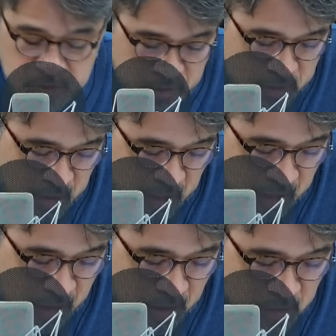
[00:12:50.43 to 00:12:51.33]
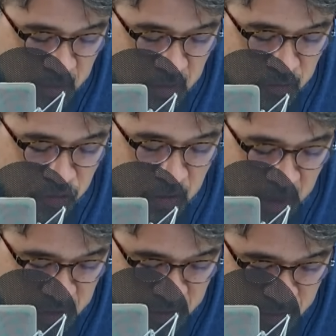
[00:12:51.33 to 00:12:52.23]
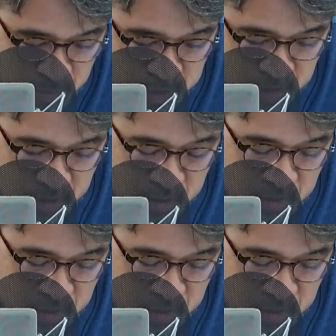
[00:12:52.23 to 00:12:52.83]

여기에 하나가 더 추가가 됐습니다.